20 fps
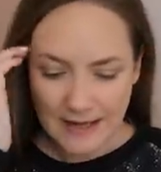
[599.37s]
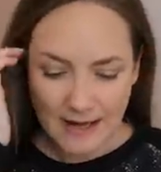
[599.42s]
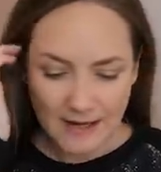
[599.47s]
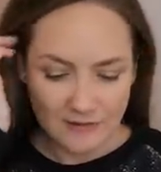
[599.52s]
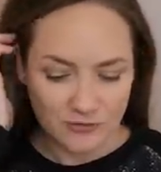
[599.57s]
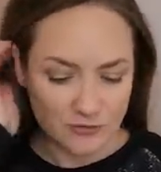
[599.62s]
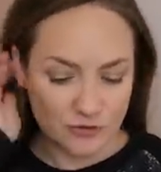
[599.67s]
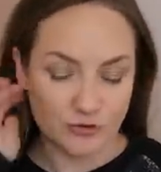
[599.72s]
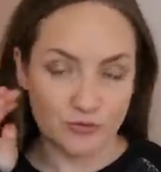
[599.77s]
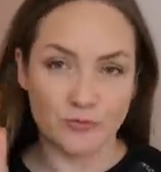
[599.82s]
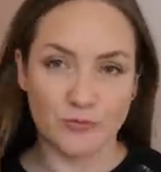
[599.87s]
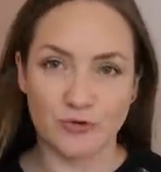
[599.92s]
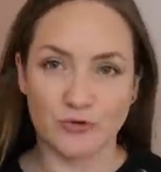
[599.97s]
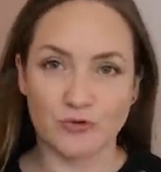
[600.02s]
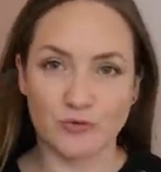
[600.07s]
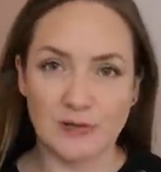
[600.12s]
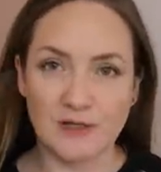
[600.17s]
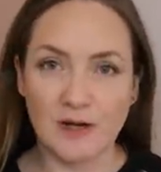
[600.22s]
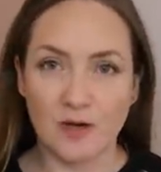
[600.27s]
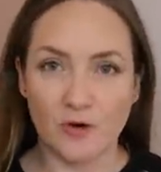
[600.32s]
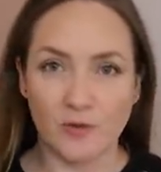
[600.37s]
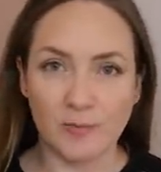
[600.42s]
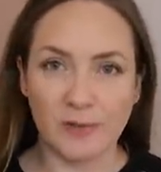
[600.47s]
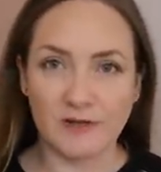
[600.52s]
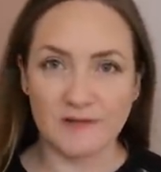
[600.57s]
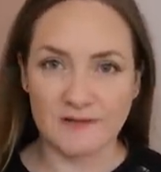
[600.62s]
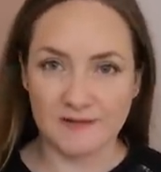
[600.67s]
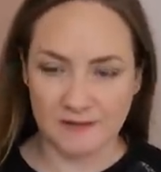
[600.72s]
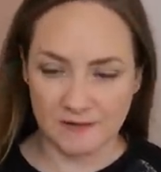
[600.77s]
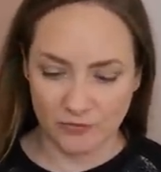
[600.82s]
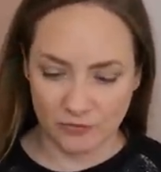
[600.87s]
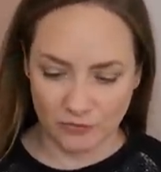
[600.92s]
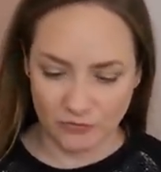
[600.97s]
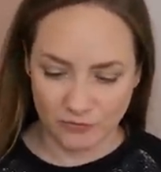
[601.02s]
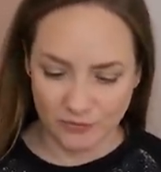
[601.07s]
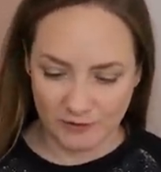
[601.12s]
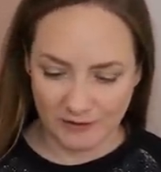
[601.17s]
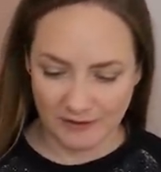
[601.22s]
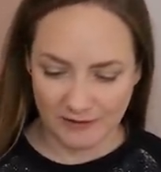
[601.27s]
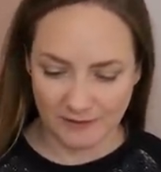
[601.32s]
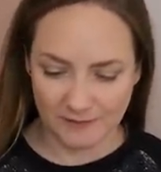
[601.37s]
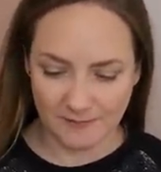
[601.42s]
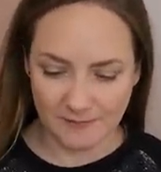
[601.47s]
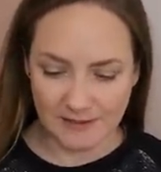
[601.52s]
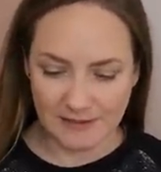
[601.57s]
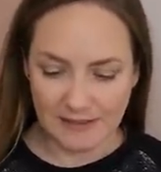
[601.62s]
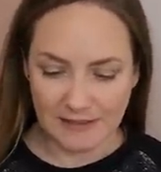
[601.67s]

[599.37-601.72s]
alors je me suis empressée d'en coudre un.